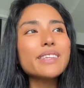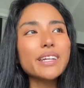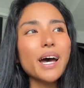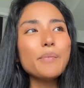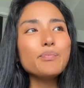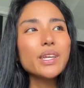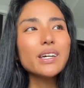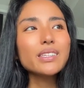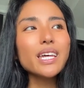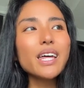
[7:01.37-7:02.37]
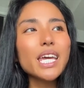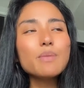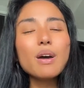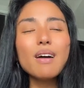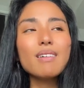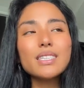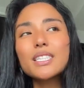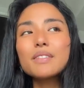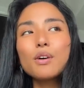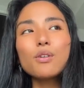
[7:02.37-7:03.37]
あったな。ただ今は
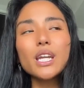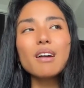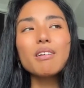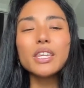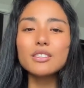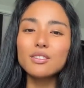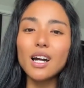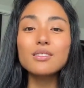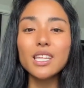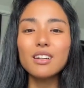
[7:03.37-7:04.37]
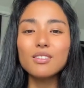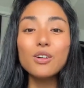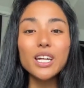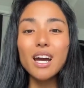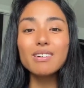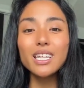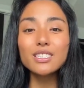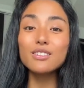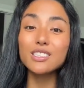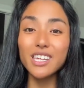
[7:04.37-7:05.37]
私はこれが私の過去なの。これが
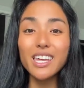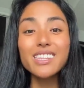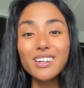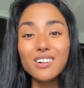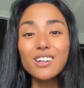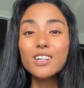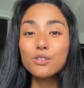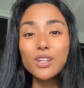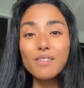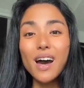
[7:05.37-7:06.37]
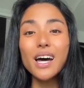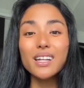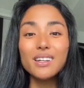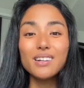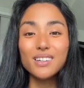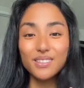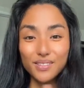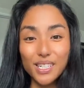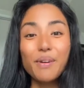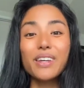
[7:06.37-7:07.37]
私の次元なの。それは
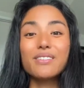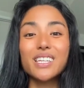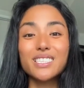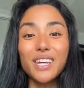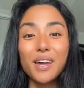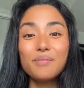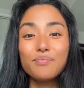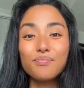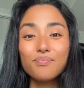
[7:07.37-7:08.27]
今言った次元。